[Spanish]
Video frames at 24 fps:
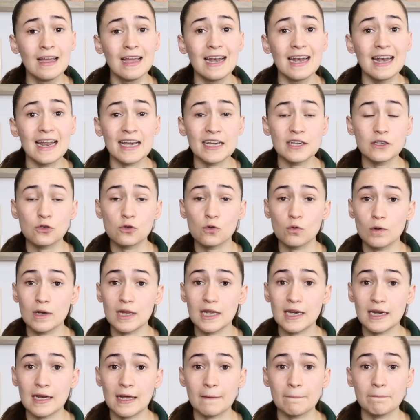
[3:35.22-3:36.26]
La
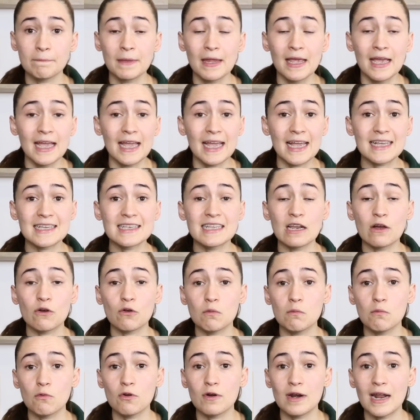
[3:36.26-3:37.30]
insulina es la
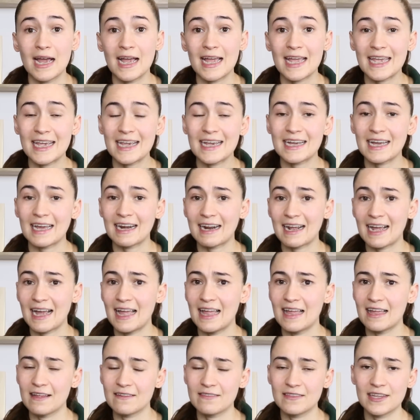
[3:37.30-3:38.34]
hormona
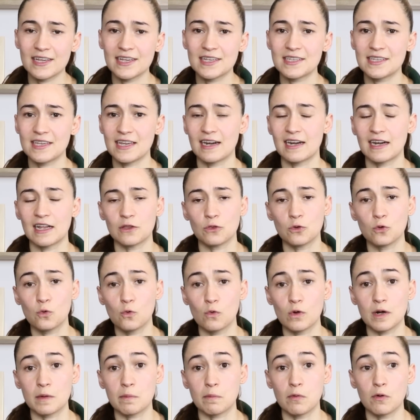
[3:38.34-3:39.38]
encargada de decirle a tu
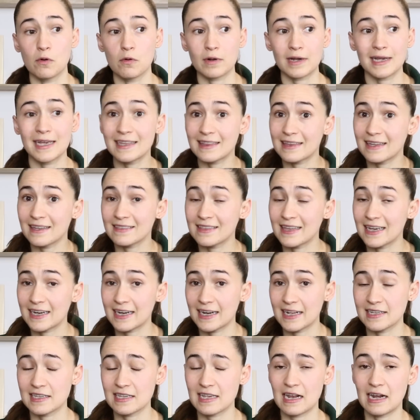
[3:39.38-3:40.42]
cuerpo qué tanta
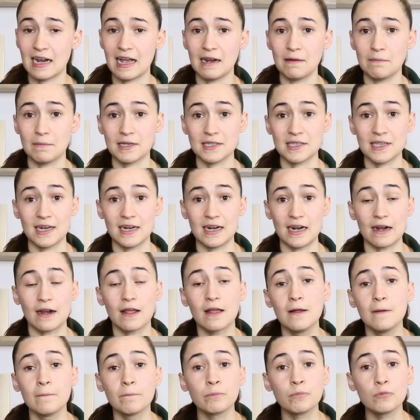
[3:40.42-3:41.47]
grasa almacenar.
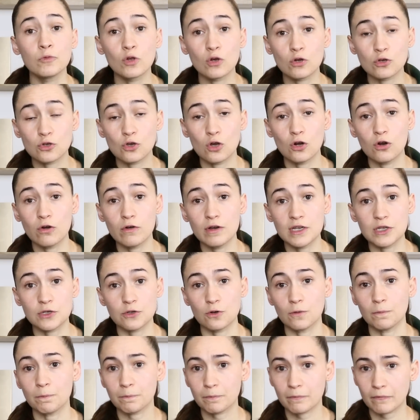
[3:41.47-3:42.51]
No solo
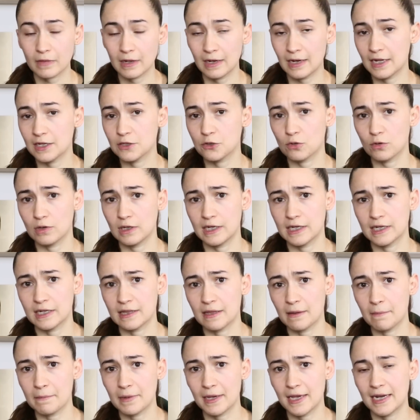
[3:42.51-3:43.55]
eso, la insulina
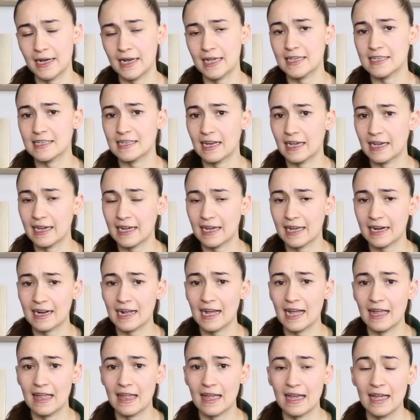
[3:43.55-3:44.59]
también es la
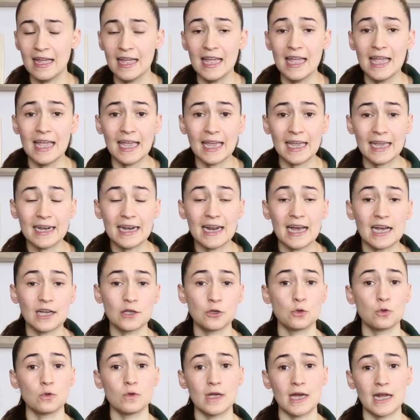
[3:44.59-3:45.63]
encargada en
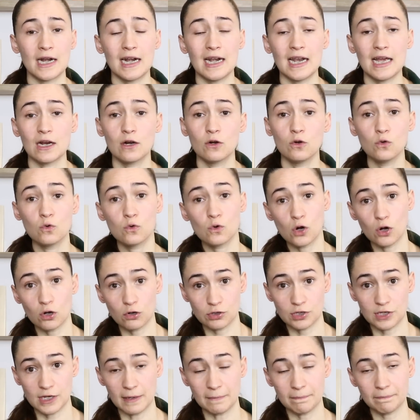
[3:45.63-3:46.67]
ayudar a la
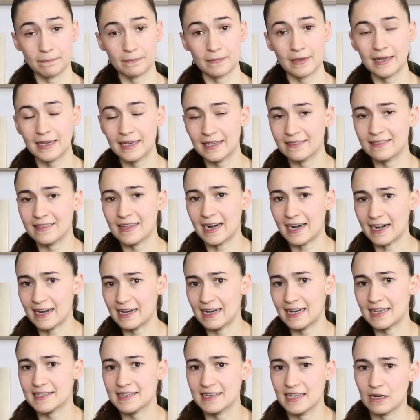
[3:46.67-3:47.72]
glucosa entrar a
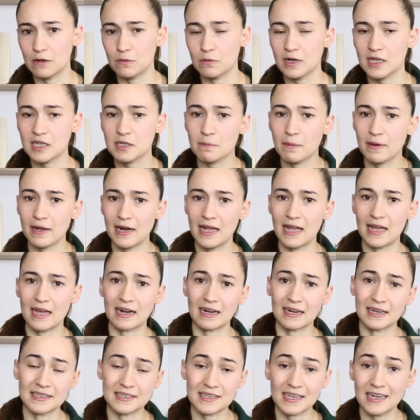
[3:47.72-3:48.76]
las células para
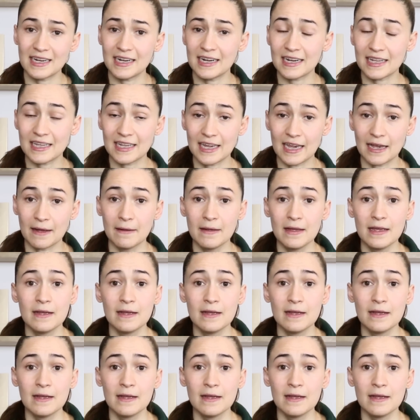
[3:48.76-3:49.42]
darles energía.